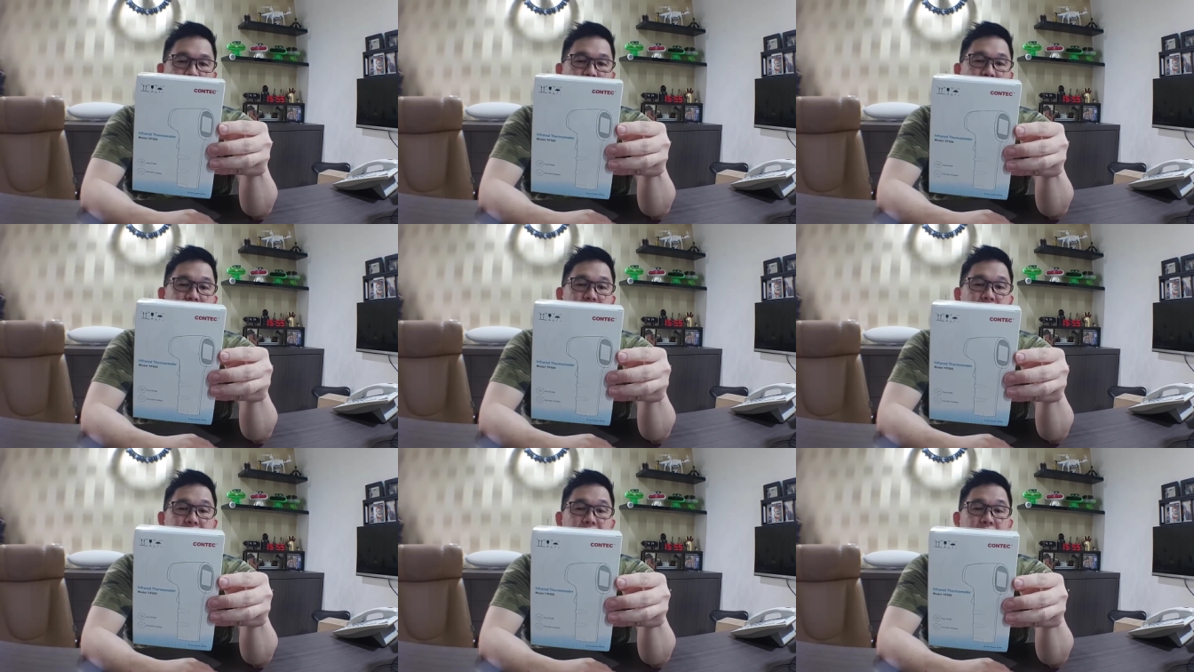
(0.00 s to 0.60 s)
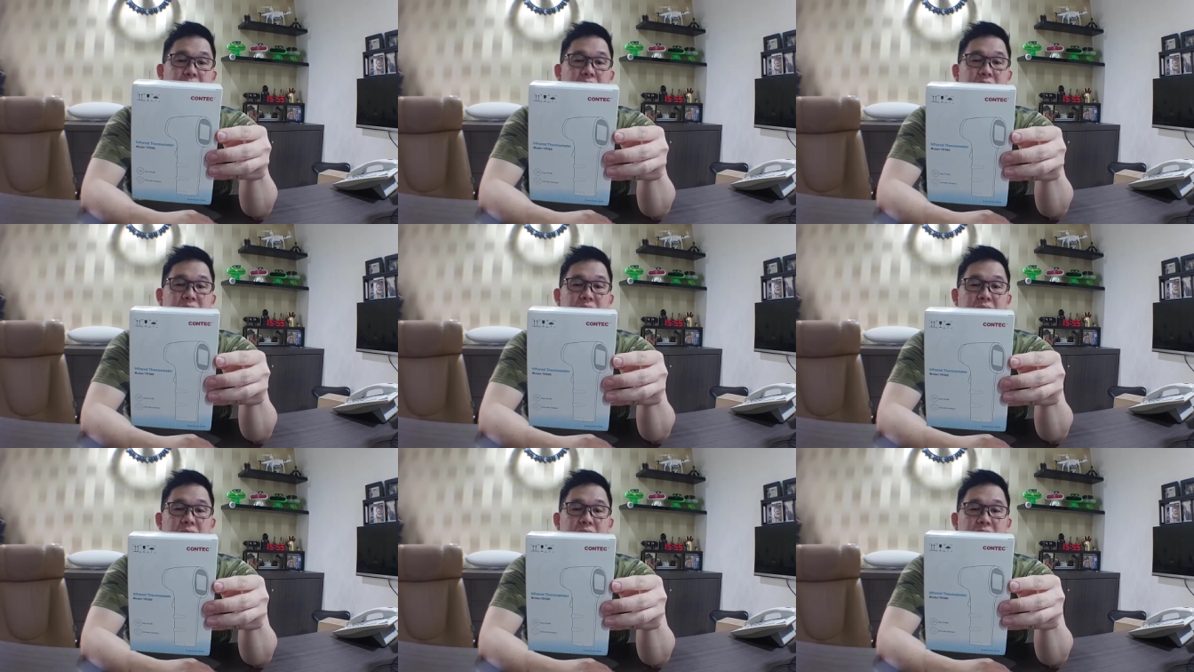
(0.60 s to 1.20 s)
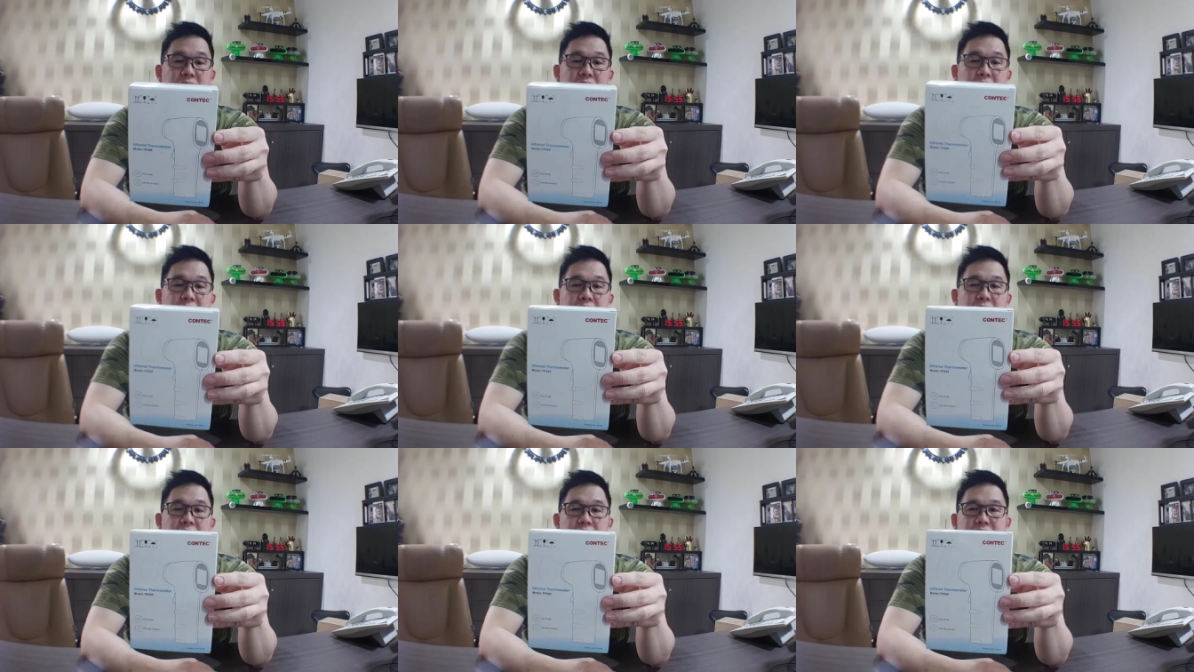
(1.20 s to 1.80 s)
serta dia
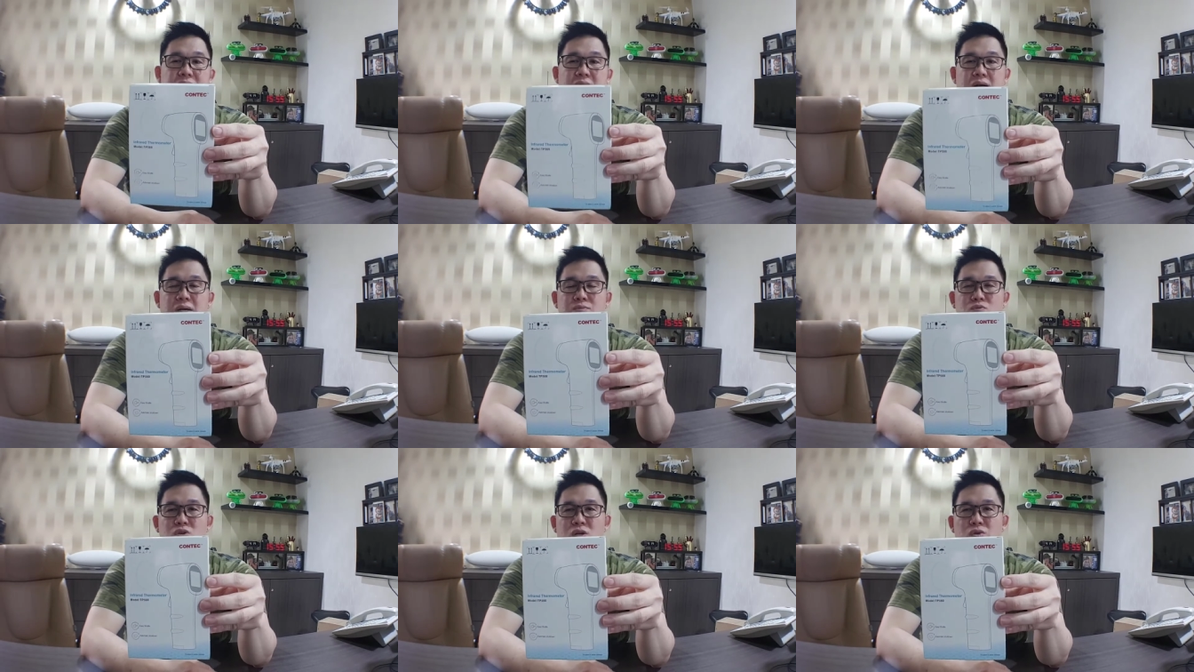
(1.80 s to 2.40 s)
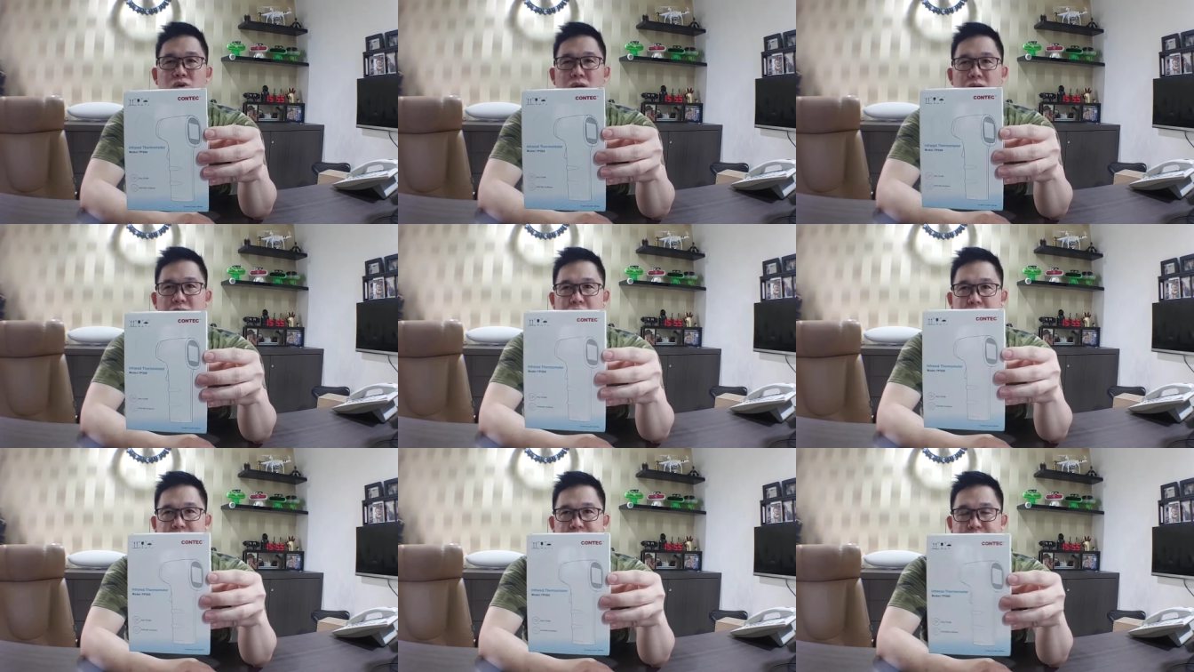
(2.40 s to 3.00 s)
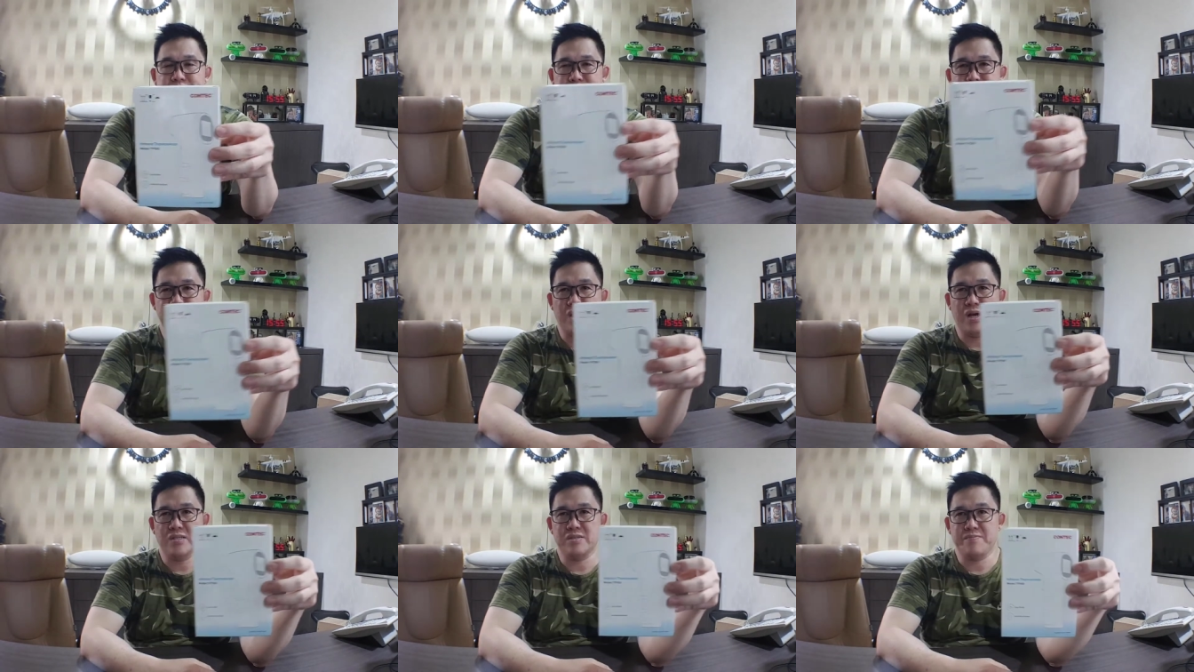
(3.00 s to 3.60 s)
sangat mudah digunakan,
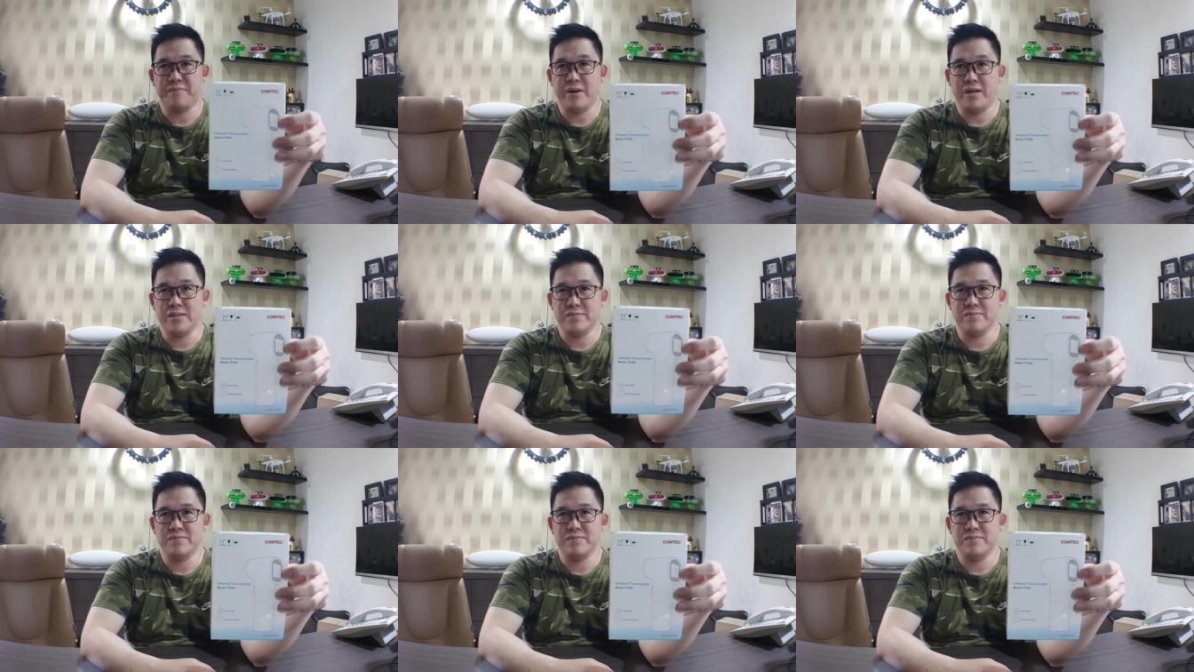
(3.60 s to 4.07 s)
sangat cepat.